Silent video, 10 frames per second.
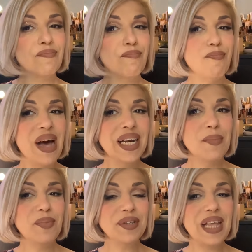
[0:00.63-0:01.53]
Ben
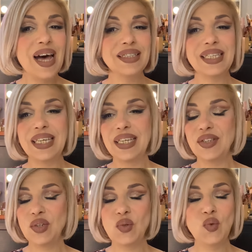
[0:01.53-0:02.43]

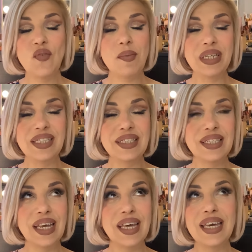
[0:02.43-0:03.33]
approdati
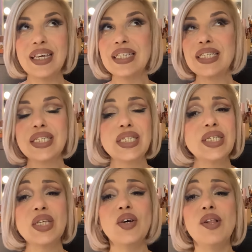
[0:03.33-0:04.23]
nuovamente
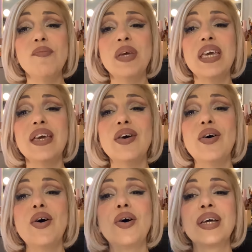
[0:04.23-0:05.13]
sul
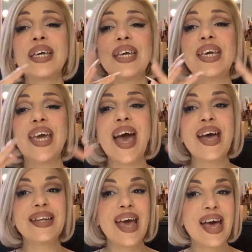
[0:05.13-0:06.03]
mio
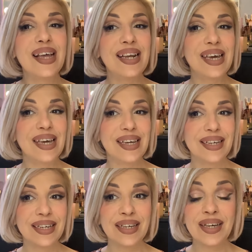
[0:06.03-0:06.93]

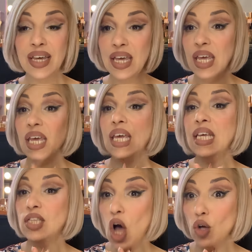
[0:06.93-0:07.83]
canale
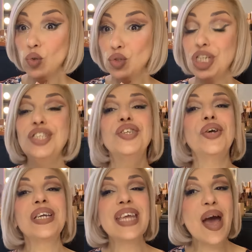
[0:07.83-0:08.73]
ed oggi
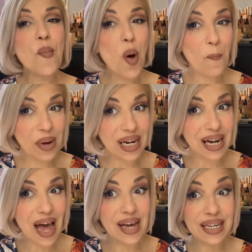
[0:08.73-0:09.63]
torniamo a
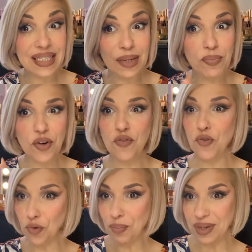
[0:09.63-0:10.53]
parlare di
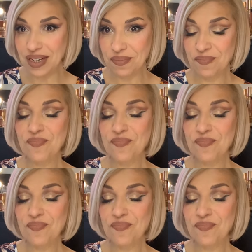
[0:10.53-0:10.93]
profumi.